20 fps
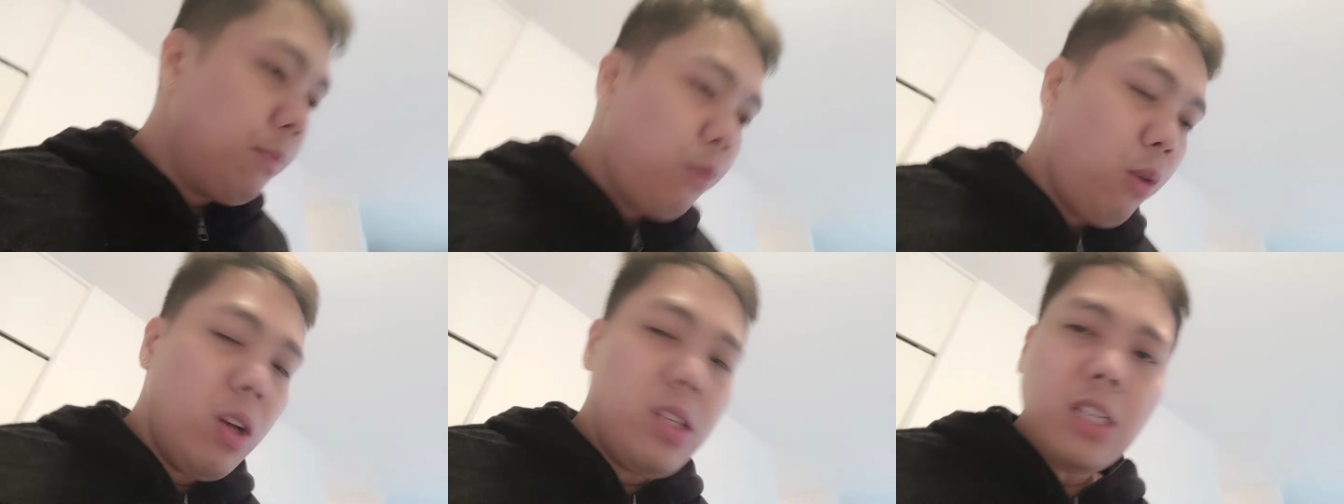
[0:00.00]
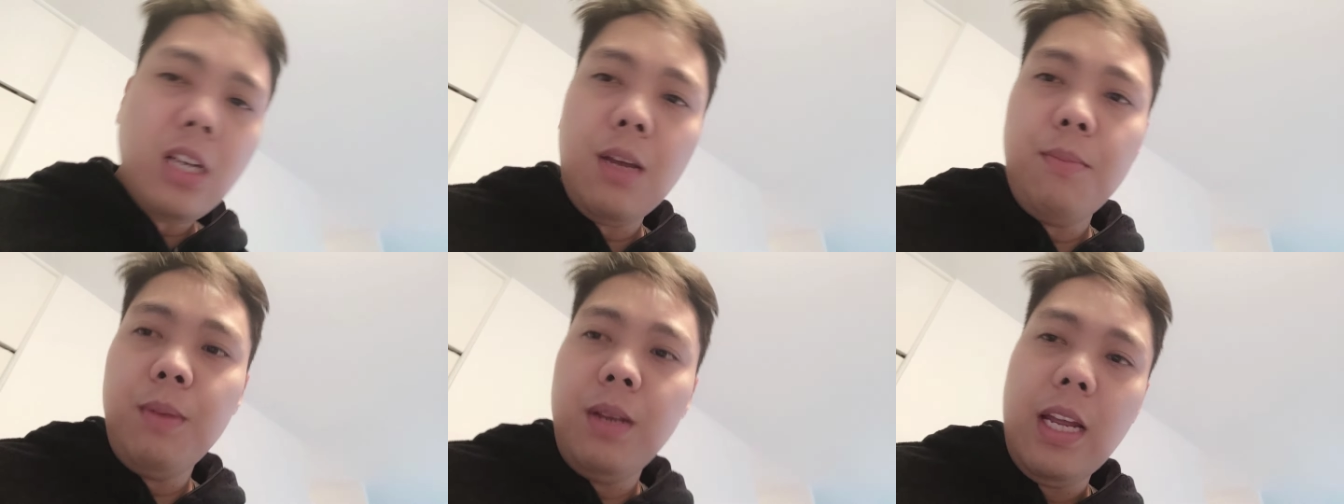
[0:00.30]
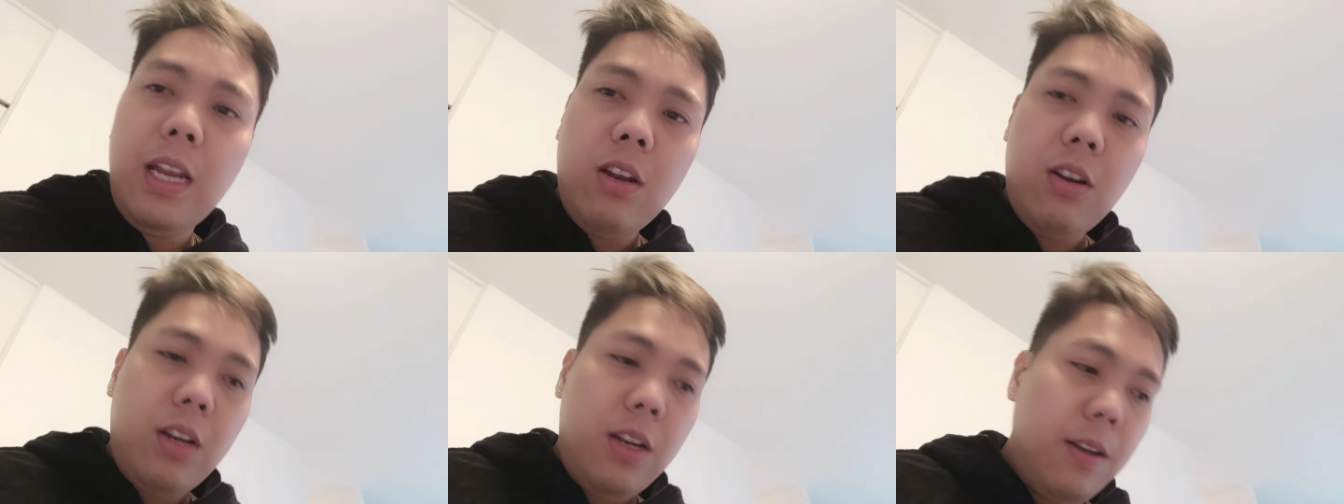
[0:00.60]
po kasi kami ni,
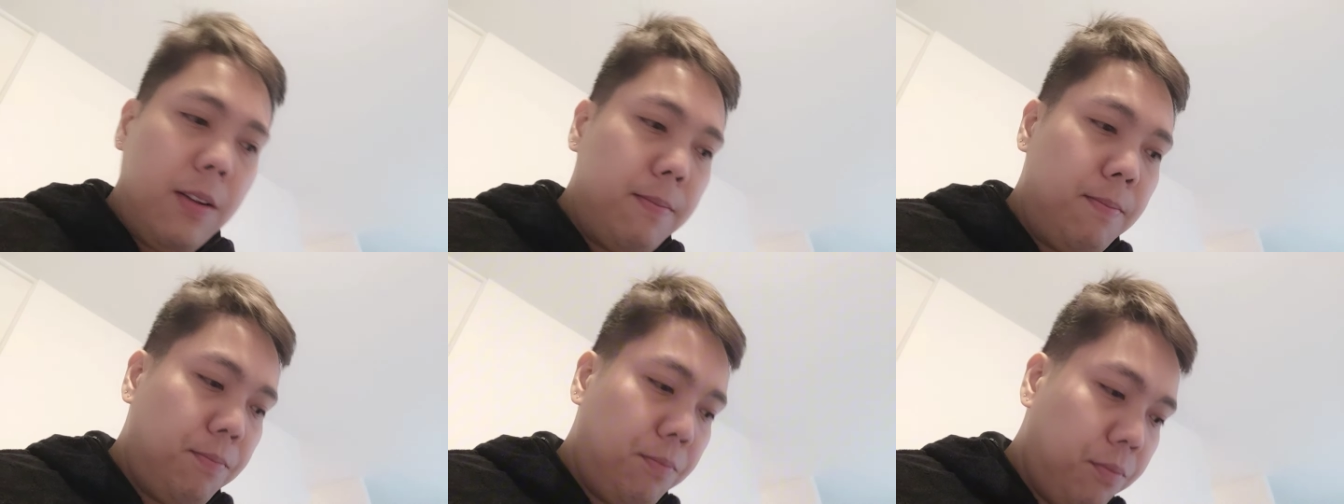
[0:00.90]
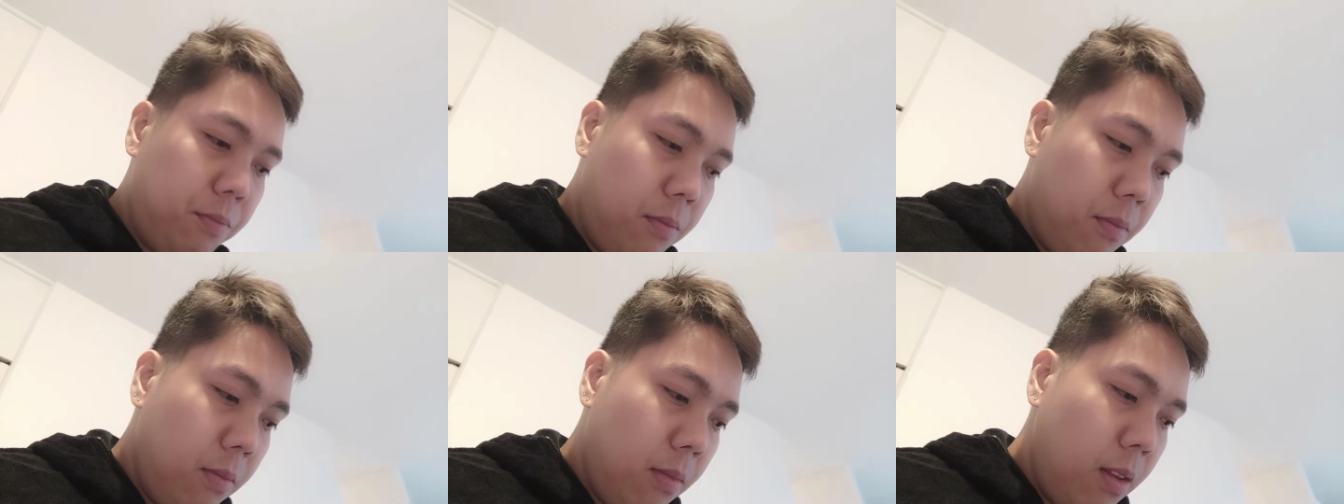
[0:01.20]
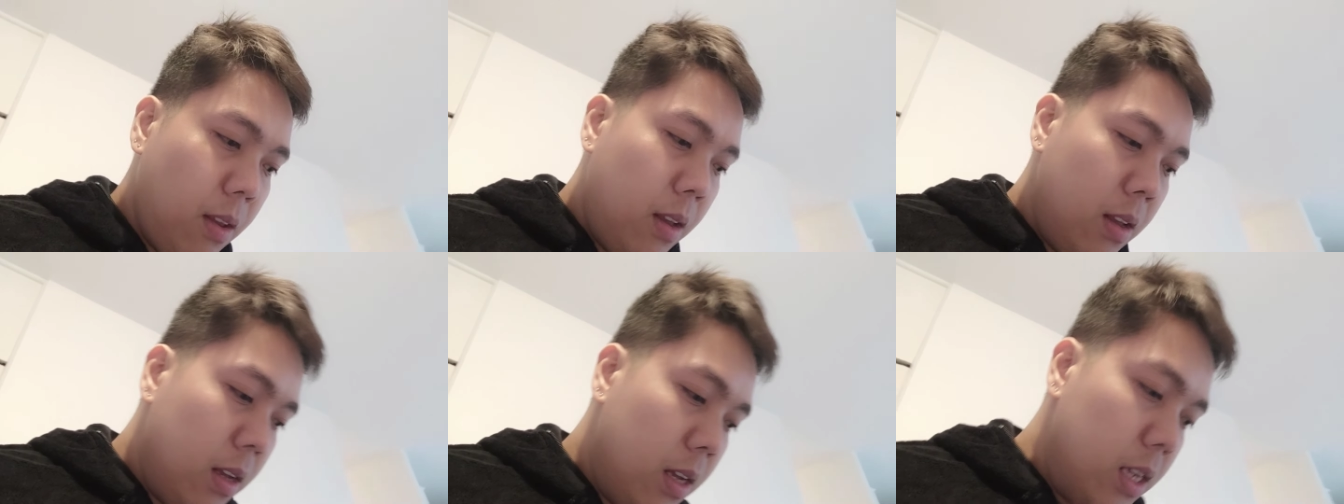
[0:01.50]
ano,
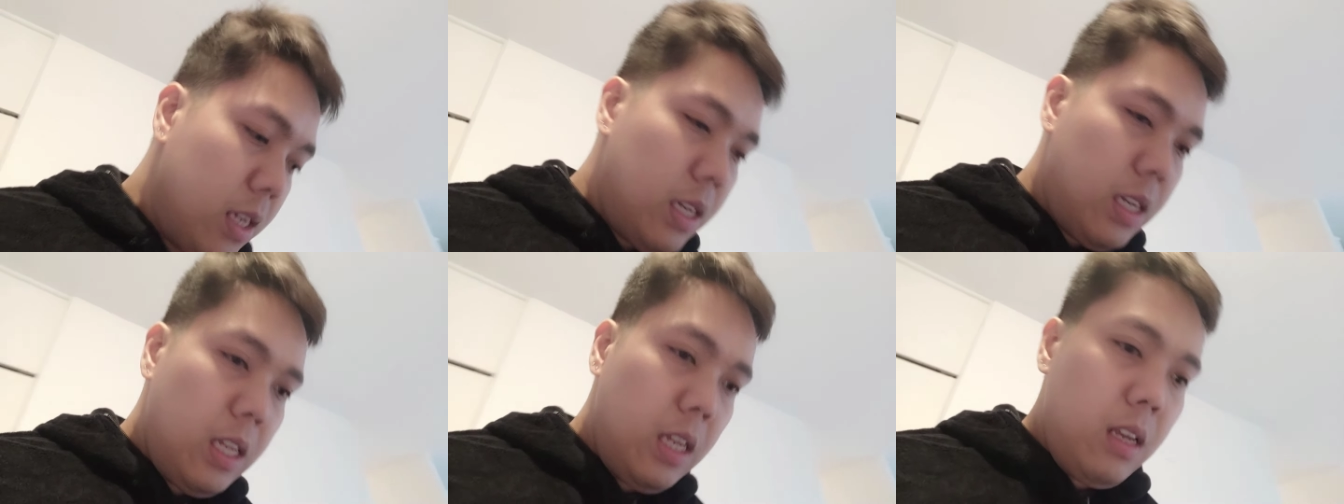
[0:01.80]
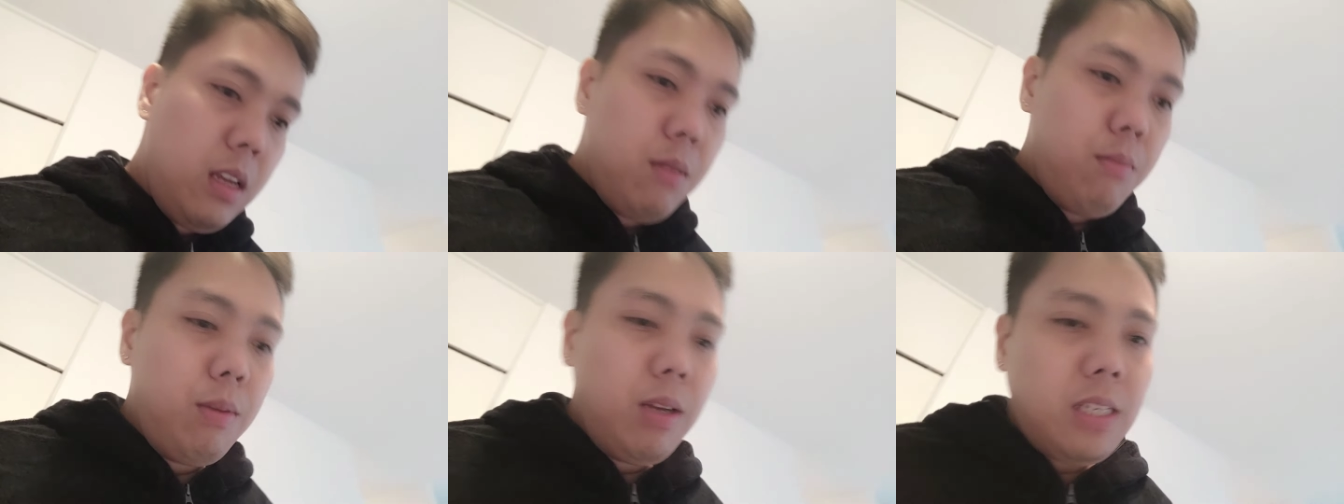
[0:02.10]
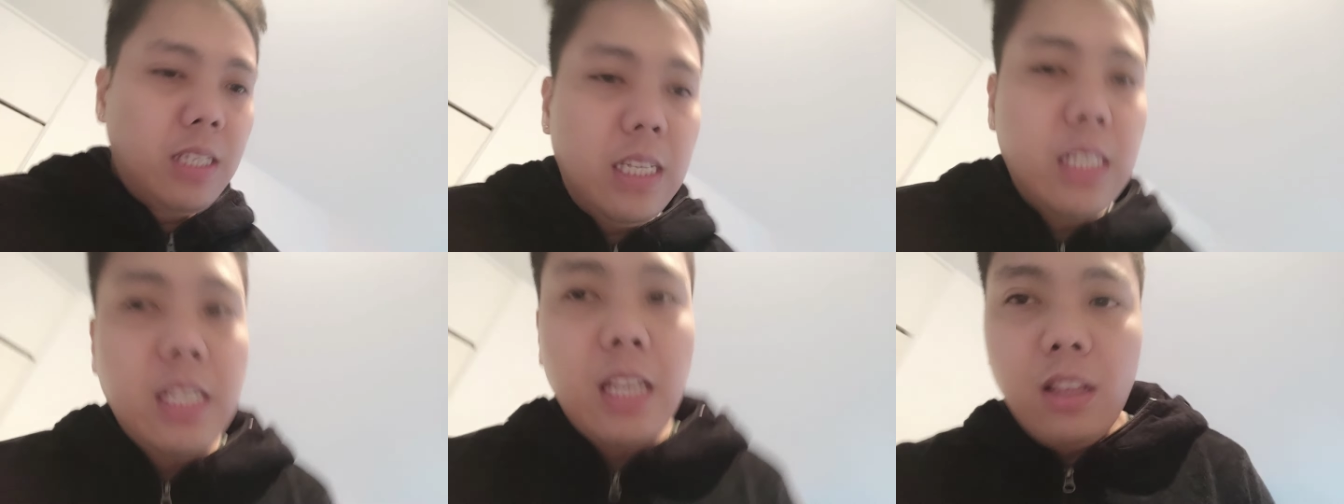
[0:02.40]
ni
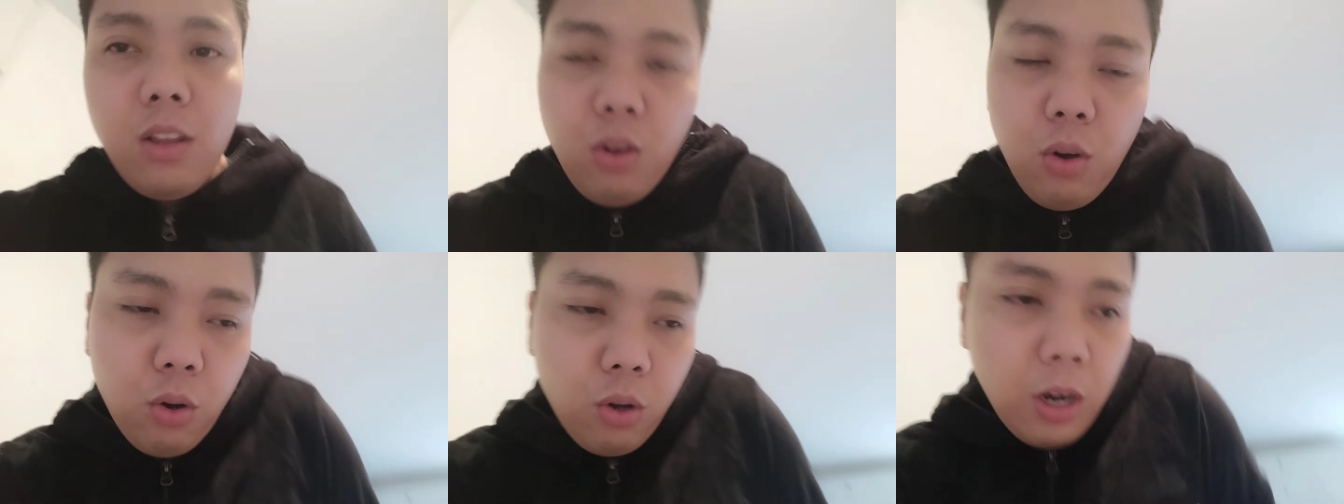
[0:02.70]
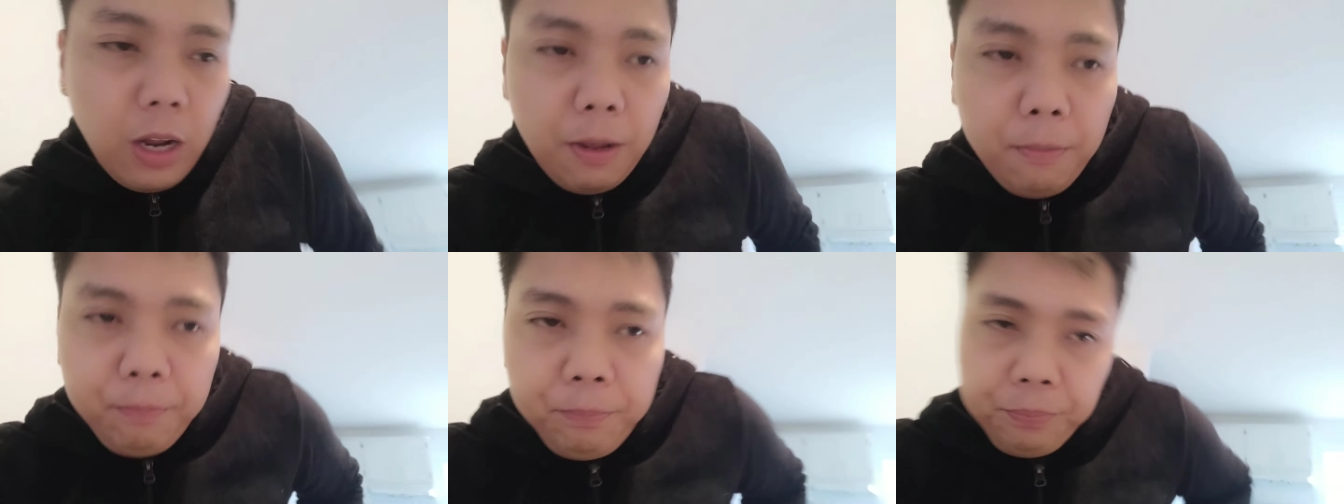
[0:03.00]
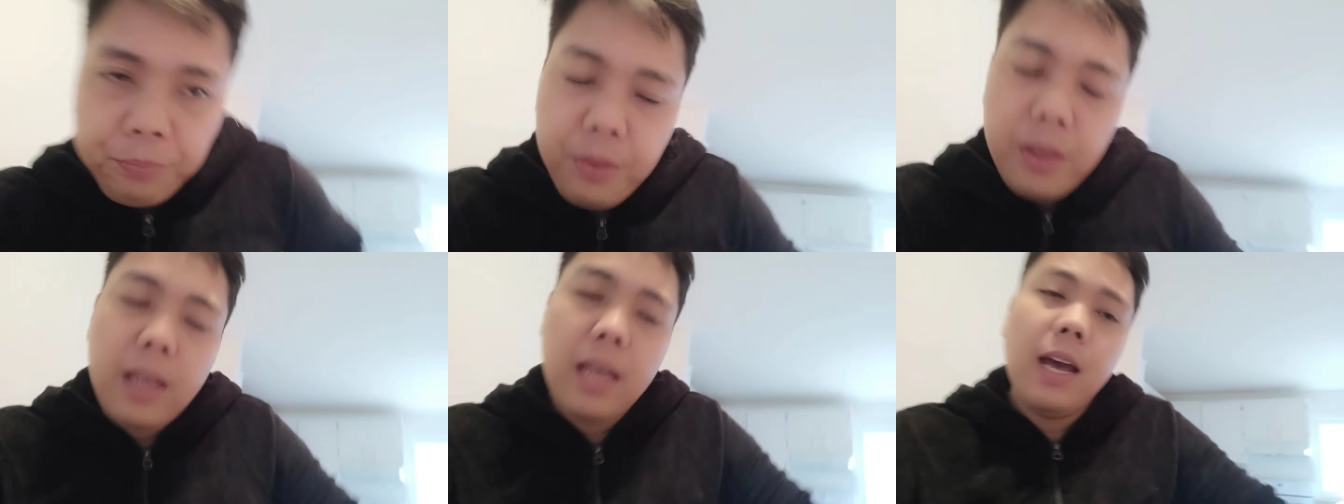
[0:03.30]
Miss Isadora.
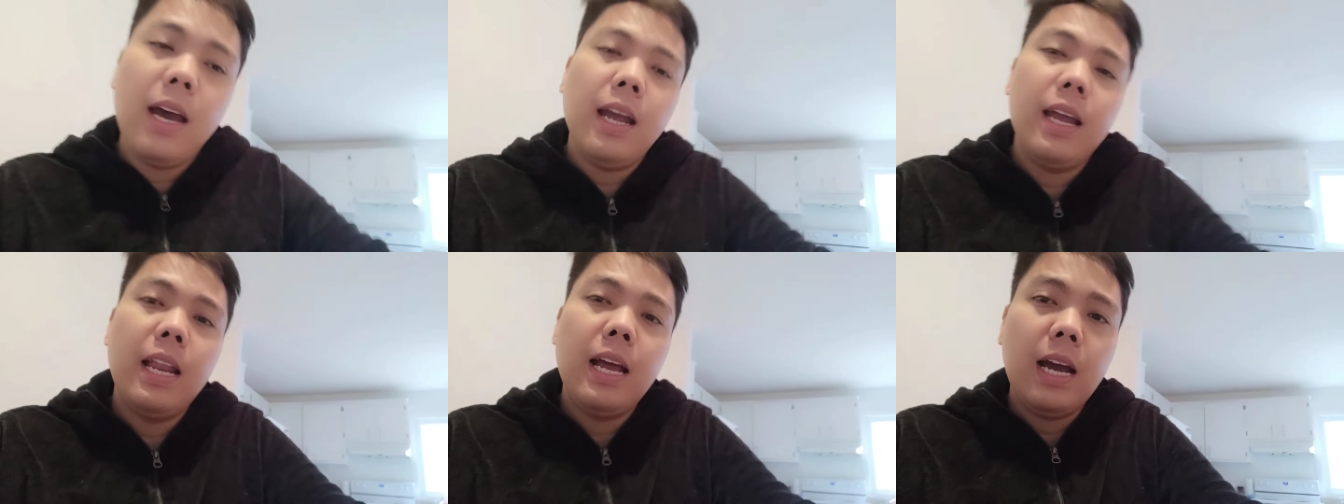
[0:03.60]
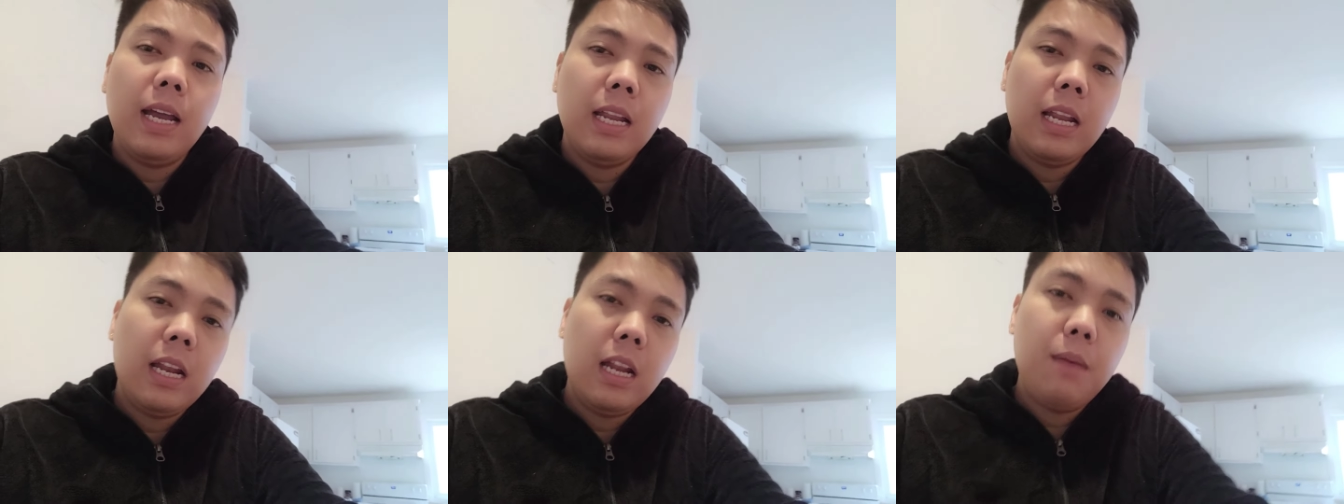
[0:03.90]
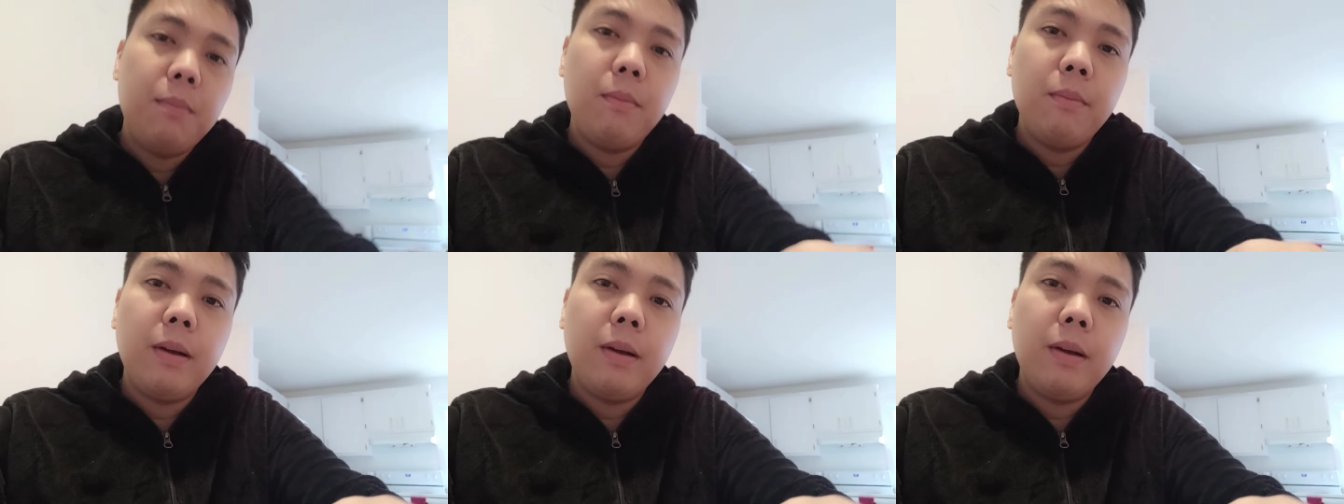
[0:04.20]
Kaya kailangan na namin